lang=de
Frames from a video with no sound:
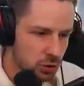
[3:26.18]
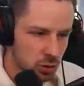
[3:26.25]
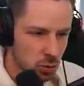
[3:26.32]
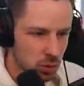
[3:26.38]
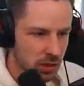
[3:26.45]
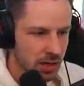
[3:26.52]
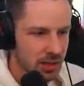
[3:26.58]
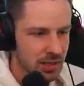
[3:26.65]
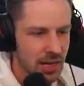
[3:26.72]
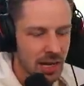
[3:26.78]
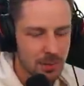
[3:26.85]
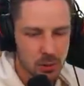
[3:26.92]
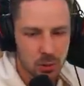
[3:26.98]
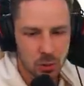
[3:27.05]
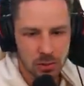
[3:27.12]
True, kann ich
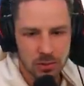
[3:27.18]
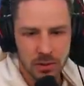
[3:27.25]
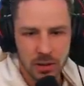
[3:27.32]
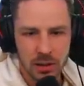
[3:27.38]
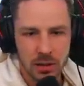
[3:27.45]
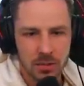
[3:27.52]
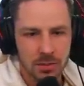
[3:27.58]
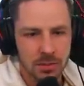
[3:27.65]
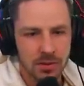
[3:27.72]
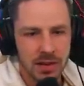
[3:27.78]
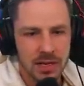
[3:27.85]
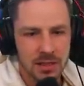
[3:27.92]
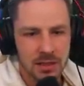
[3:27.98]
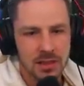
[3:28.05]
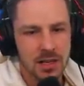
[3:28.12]
absolut äh,
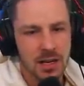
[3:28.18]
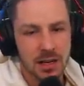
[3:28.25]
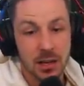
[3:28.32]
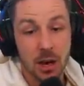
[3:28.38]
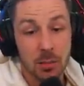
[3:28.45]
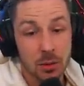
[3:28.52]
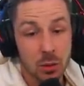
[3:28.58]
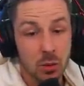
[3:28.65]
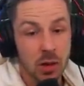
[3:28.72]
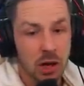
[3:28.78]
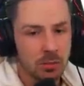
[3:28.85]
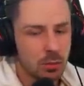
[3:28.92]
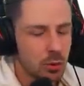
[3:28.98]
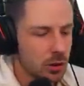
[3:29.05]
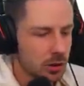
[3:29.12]
beweisen. Ich sag, glaube sogar
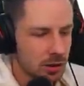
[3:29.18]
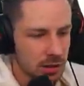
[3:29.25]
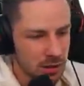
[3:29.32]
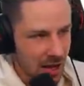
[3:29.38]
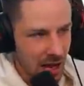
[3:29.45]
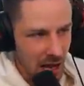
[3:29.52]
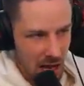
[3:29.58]
unmöglich.